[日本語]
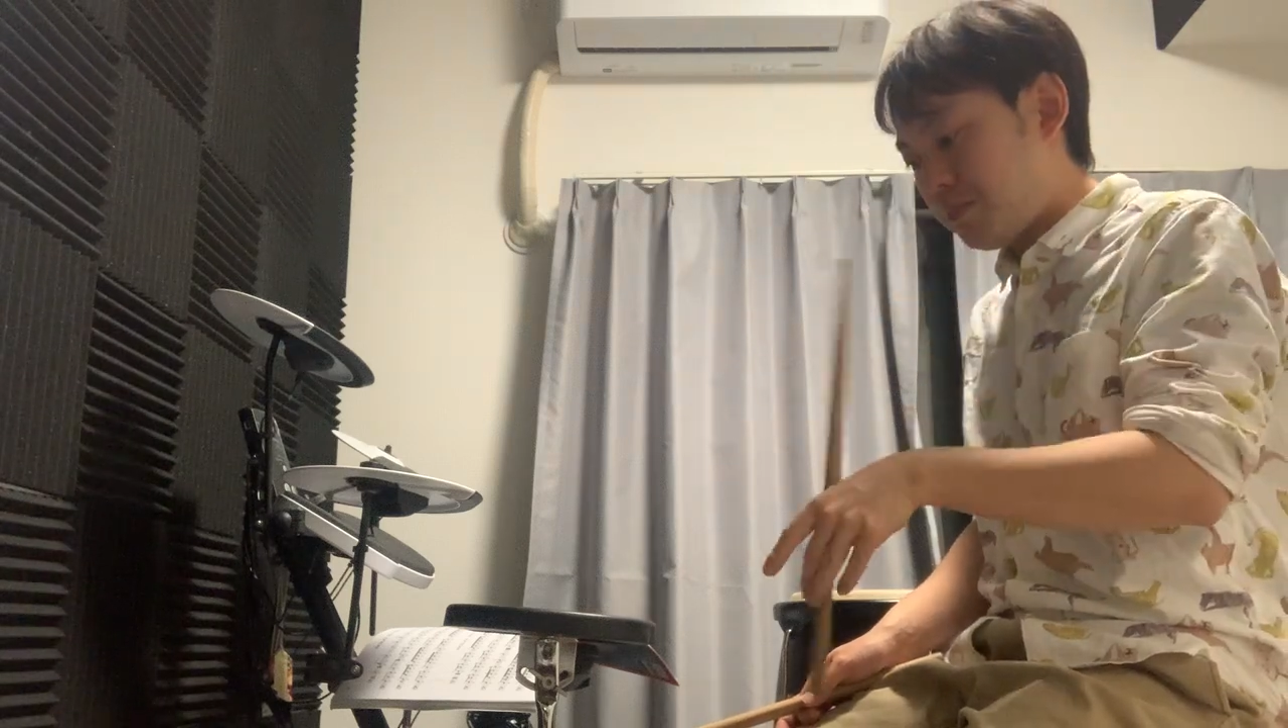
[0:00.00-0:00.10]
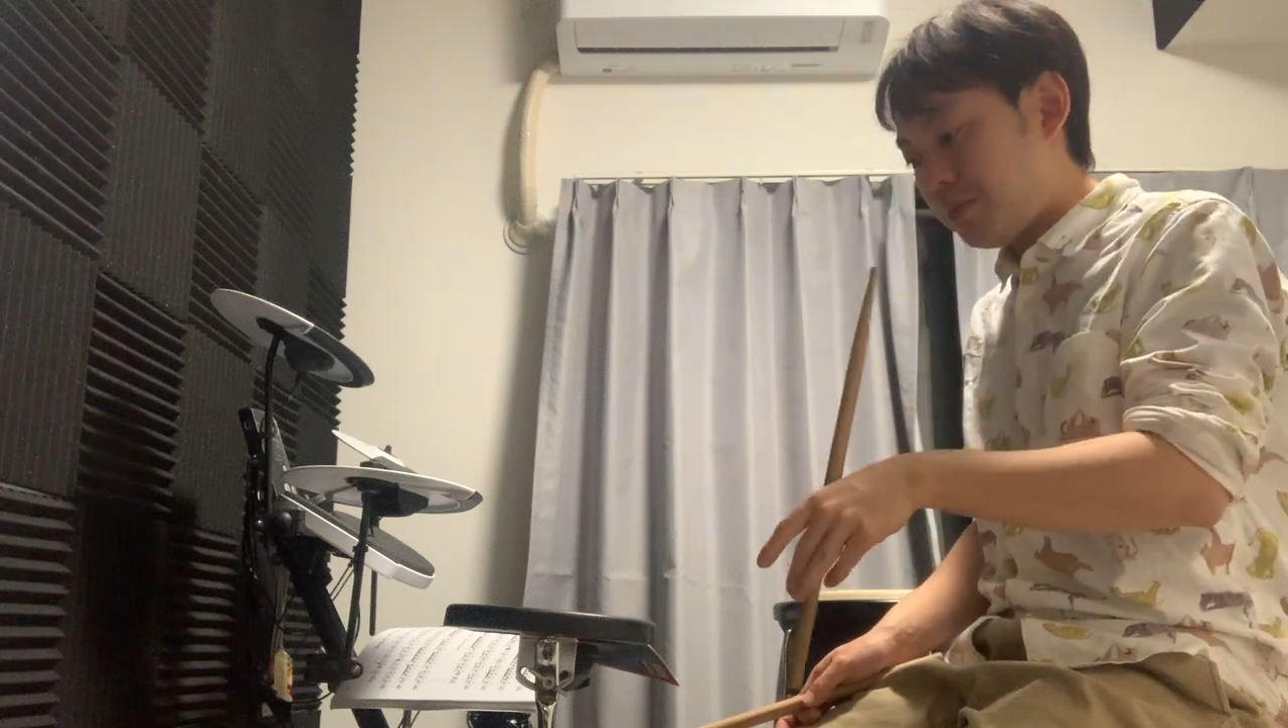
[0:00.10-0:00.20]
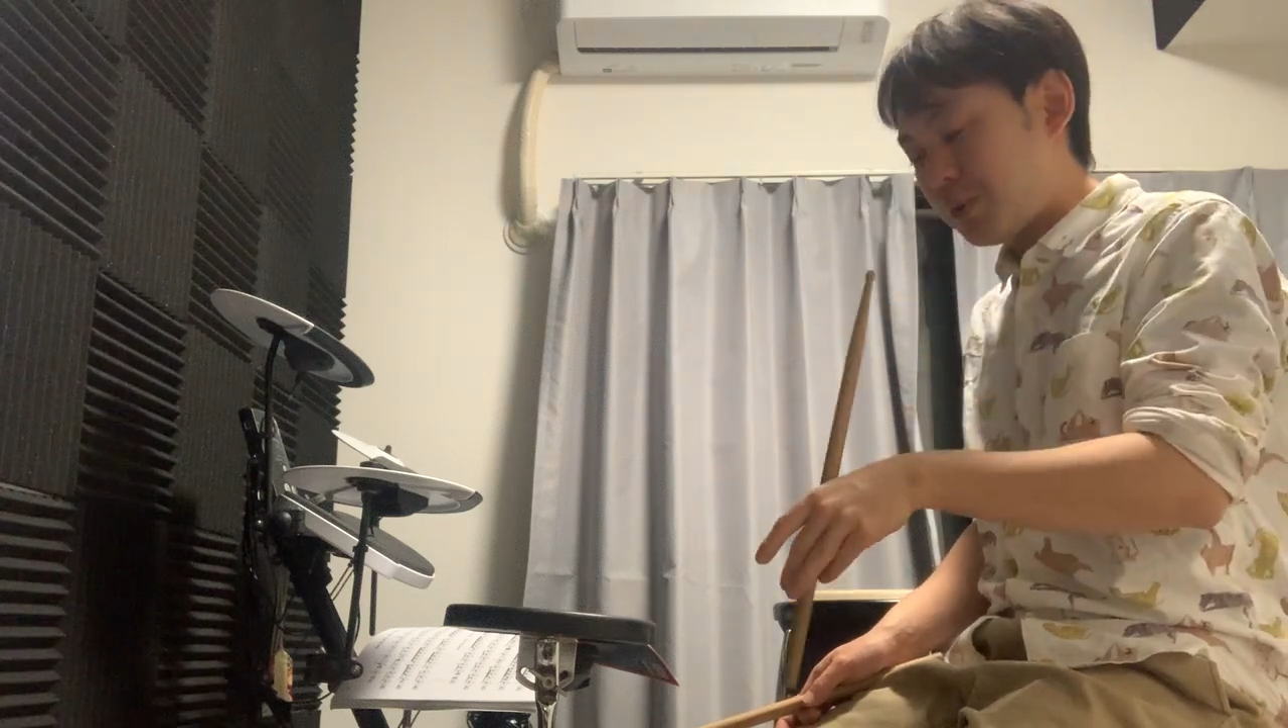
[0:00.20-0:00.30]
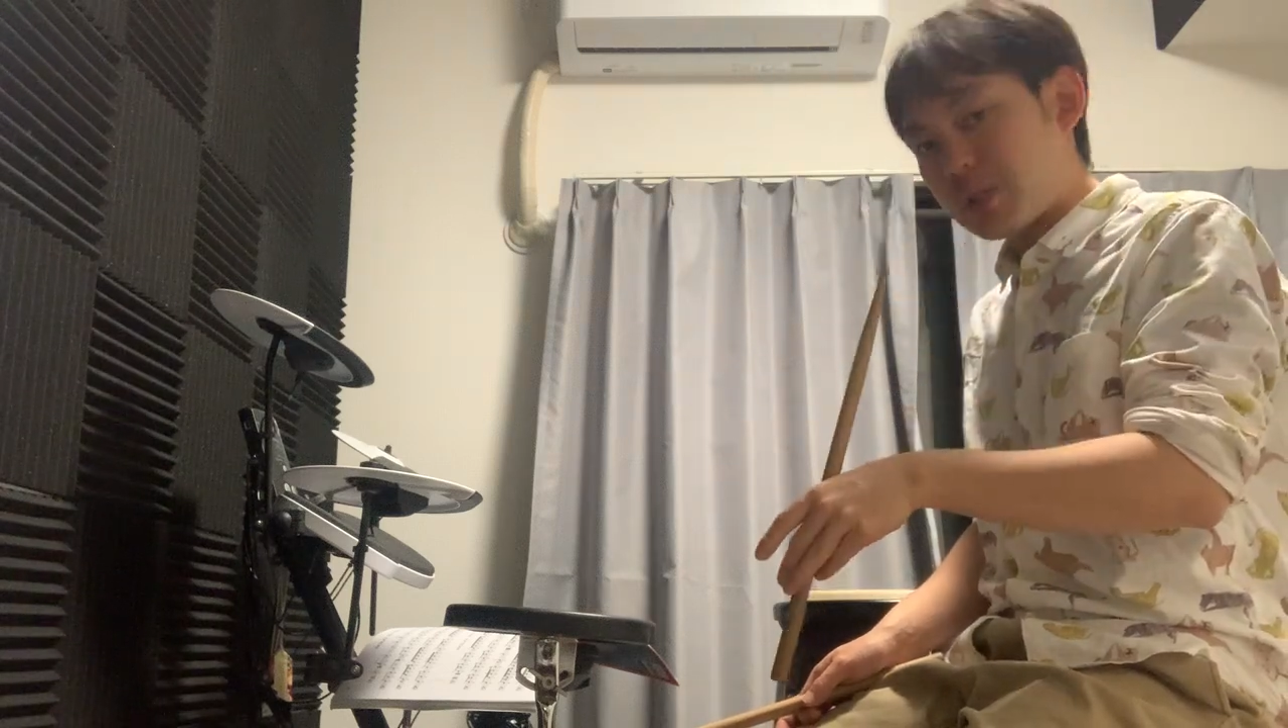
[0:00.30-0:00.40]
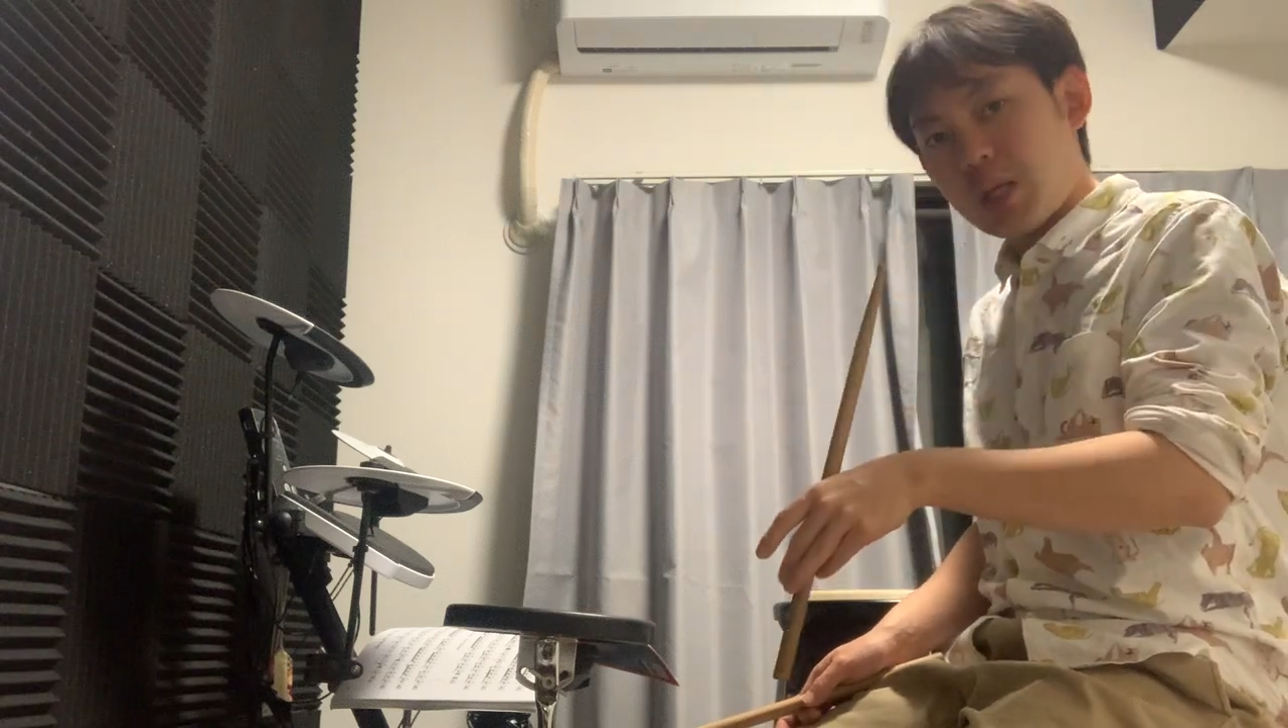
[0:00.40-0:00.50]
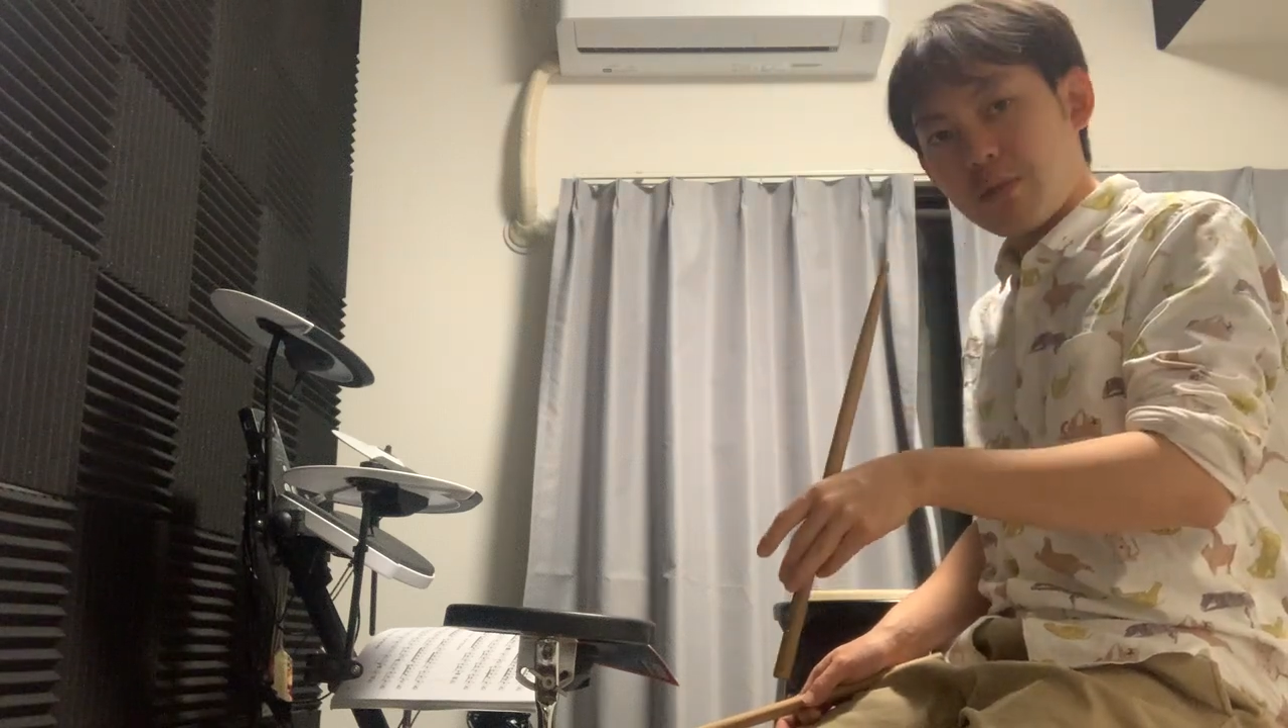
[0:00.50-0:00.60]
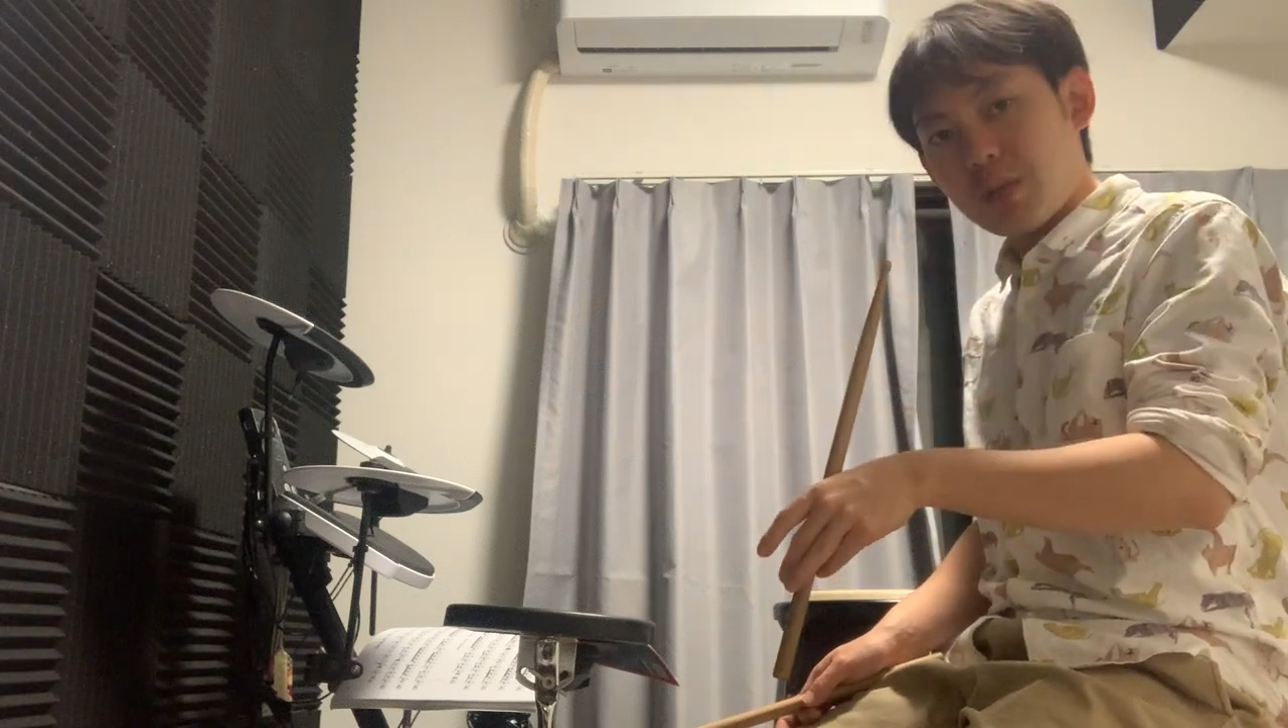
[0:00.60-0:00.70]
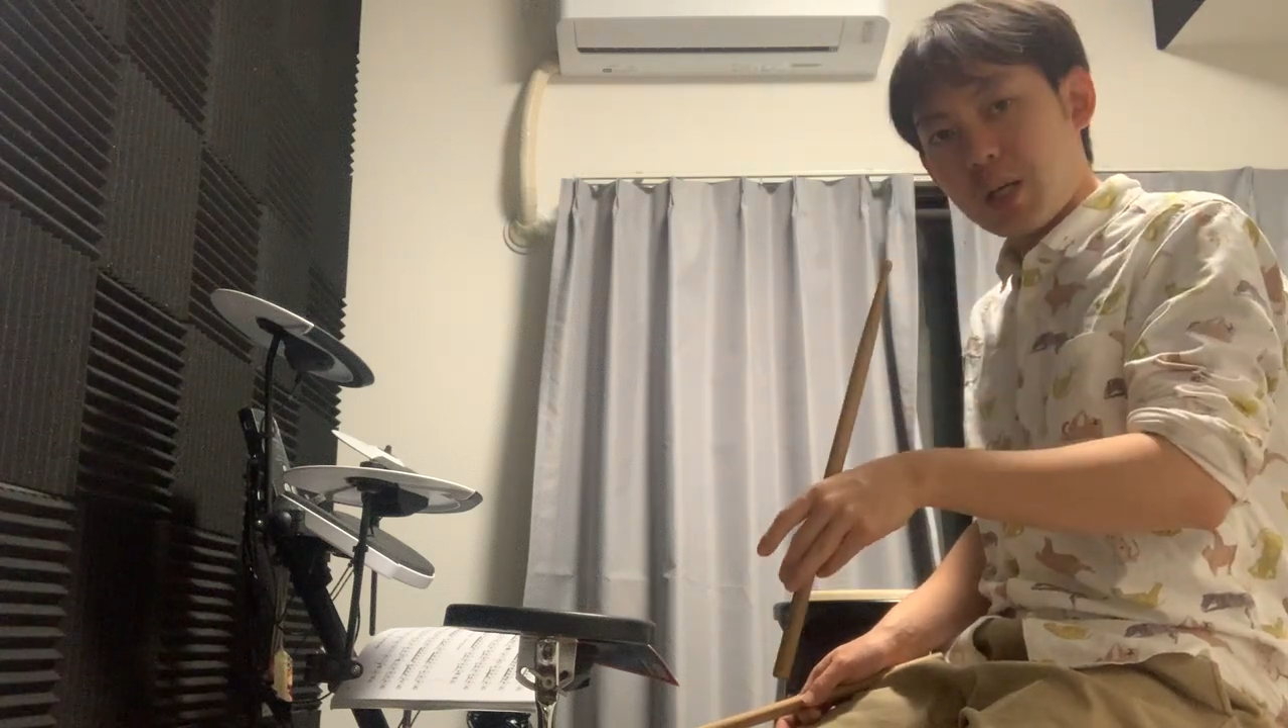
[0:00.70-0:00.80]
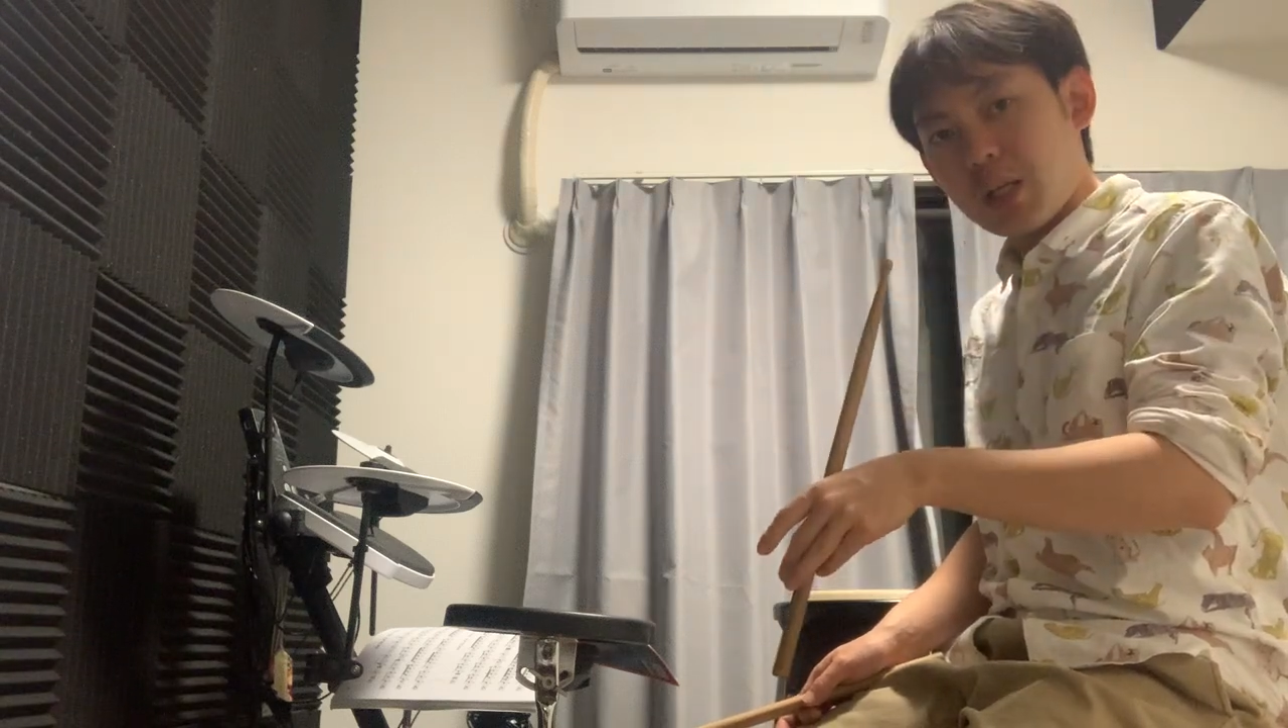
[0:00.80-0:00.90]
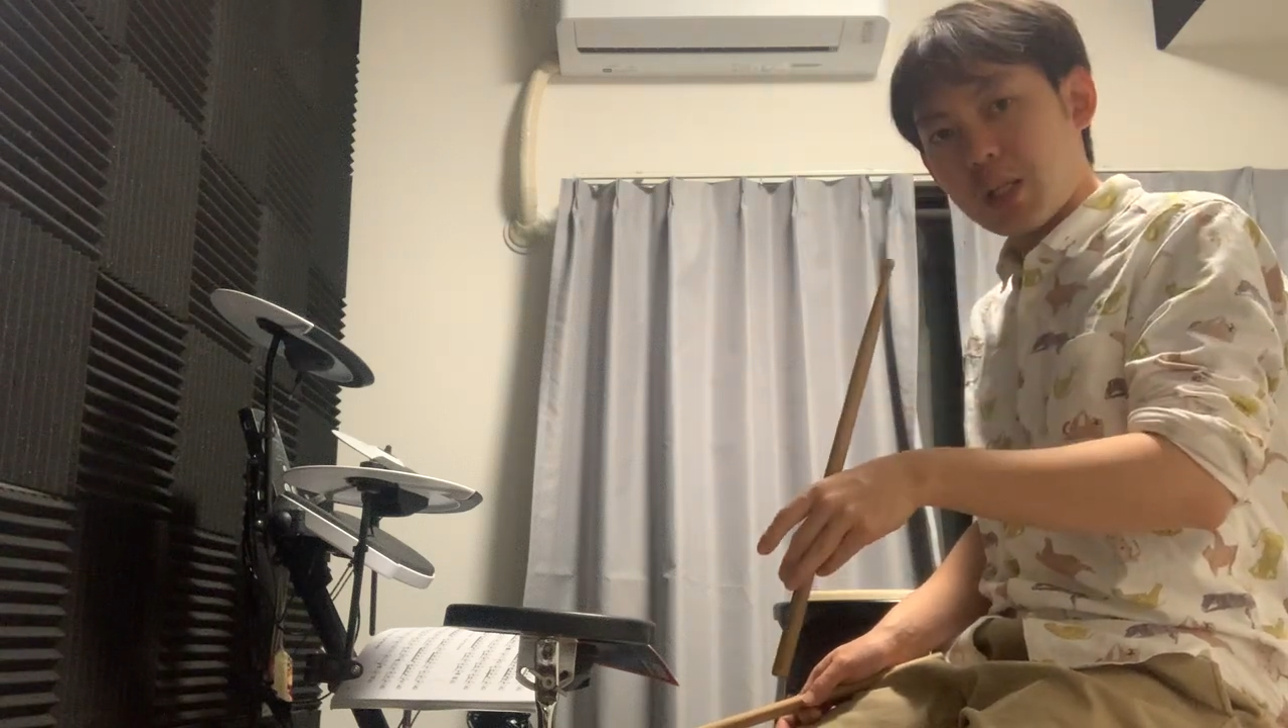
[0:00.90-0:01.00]
ぶつける
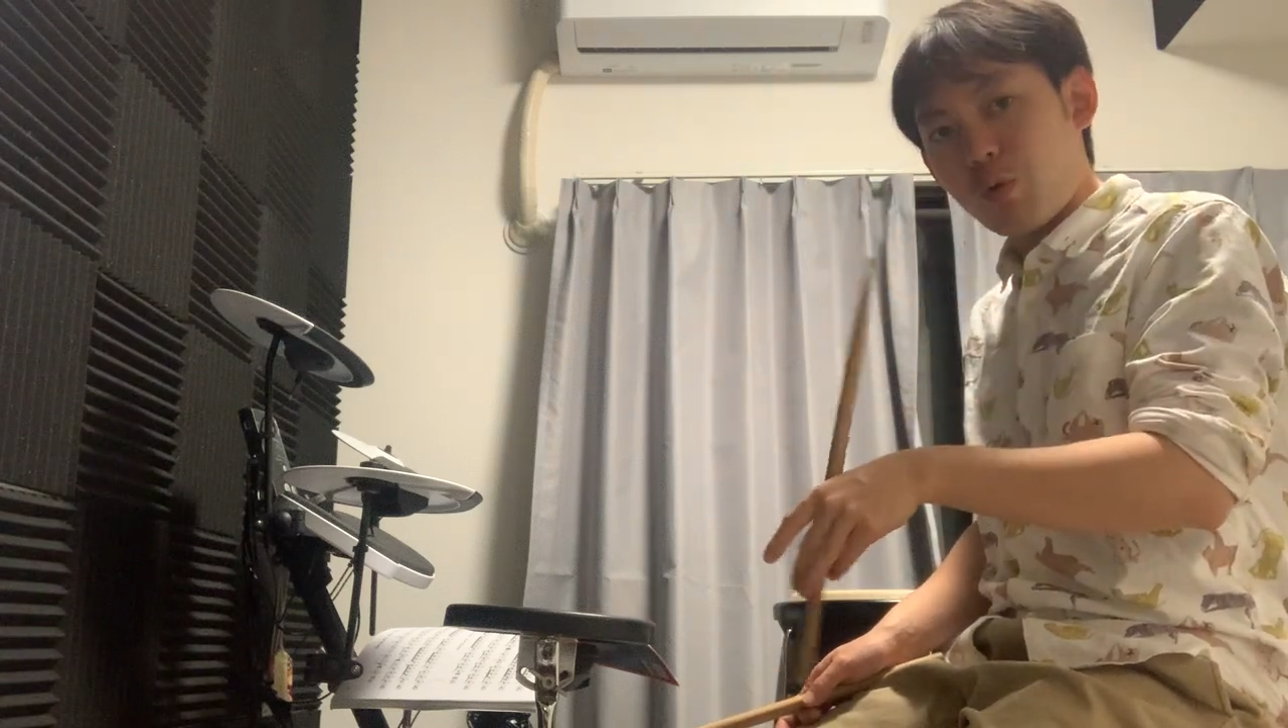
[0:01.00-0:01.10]
だけで、